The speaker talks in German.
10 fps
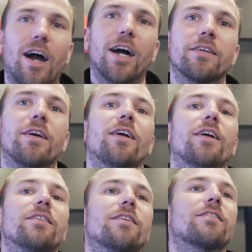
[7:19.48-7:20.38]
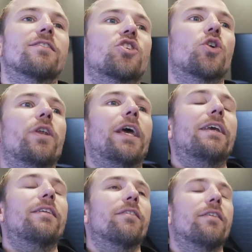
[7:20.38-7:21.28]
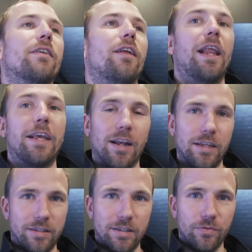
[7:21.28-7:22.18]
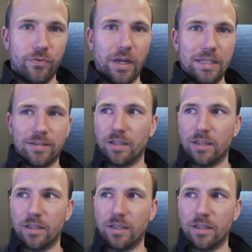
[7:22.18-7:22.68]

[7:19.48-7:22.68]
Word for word: Grad. Das ist schon echt äh, lächerlich, die Differenz,